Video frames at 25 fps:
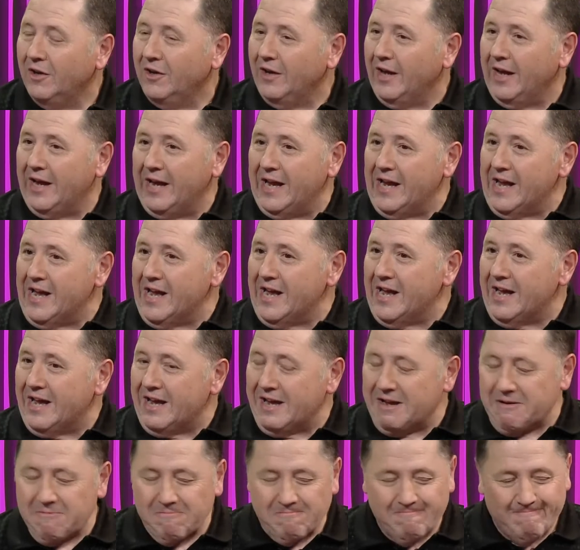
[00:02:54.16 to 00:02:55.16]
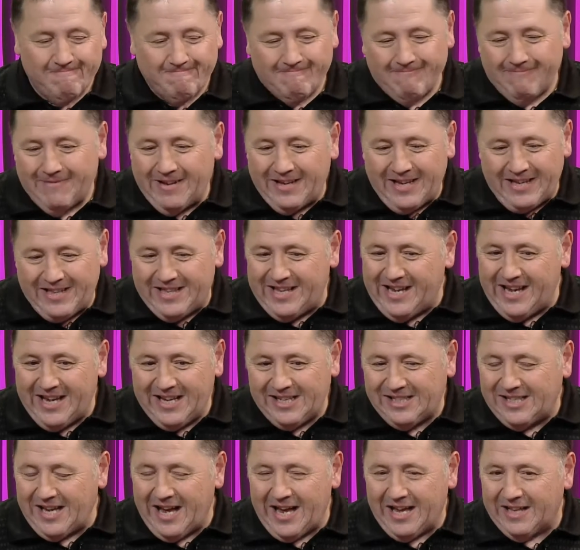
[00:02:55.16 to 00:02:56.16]
Eh, de,
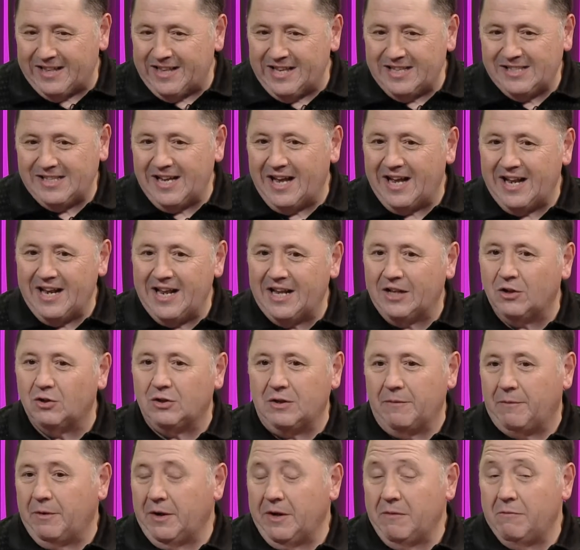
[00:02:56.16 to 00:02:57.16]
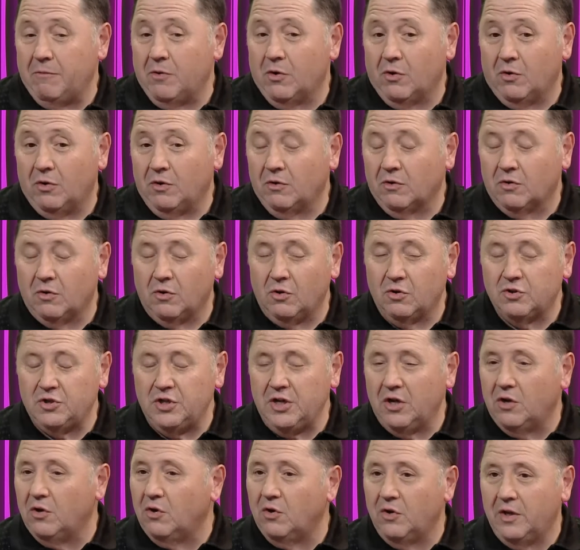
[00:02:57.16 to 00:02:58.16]
esas, de anécdotas, por ejemplo, con, los
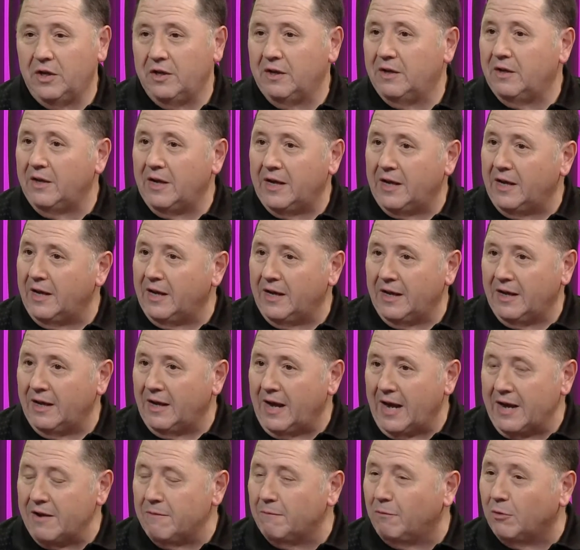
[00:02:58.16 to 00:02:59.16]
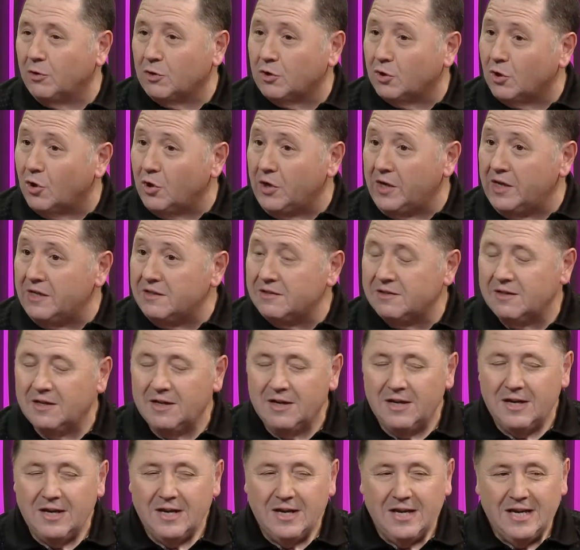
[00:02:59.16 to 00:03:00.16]
chicos, eh, eh, hay un montones.
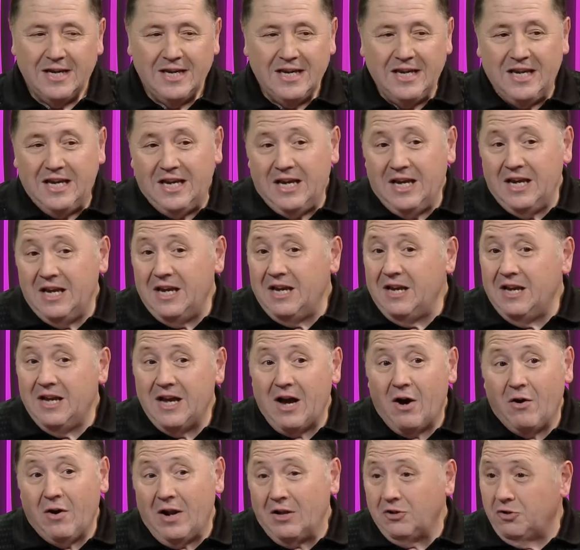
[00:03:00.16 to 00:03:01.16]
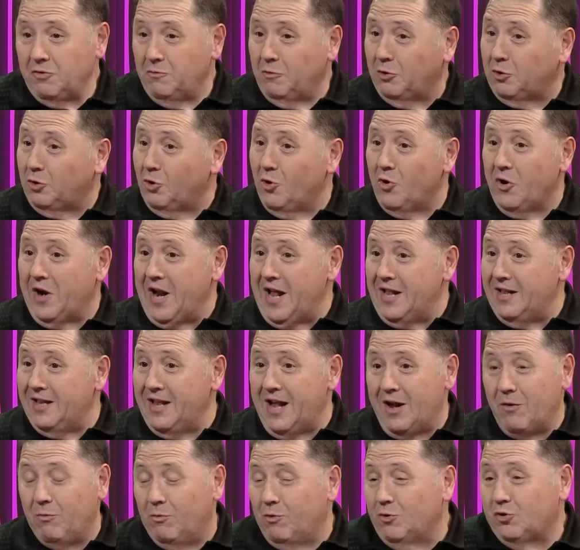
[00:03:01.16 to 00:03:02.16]
Y ahora somos todos
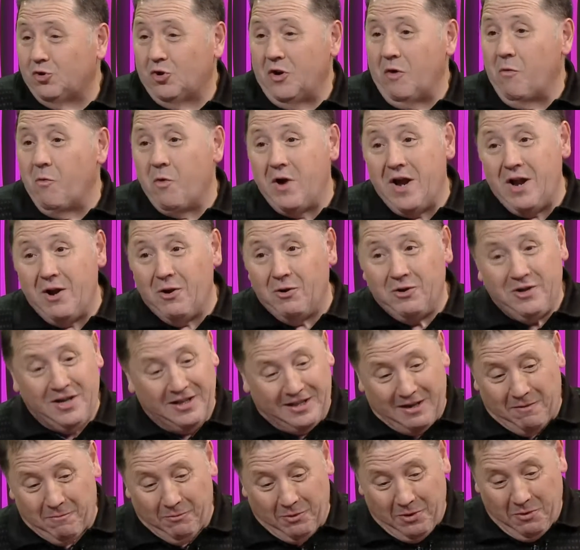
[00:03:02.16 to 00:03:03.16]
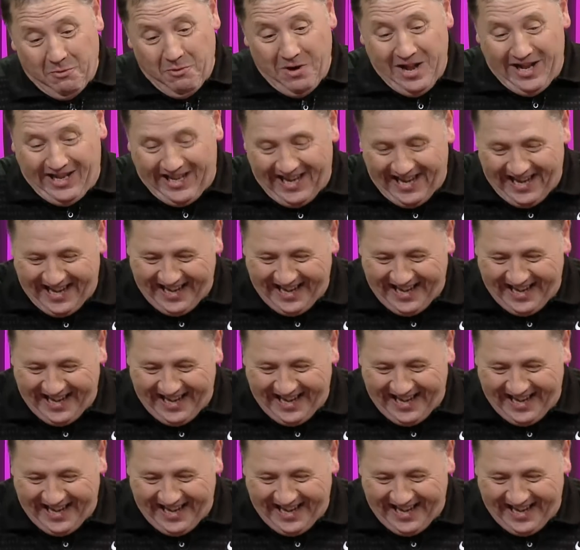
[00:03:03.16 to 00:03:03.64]
grandes, algunos son abuelos y estamos de vuelta,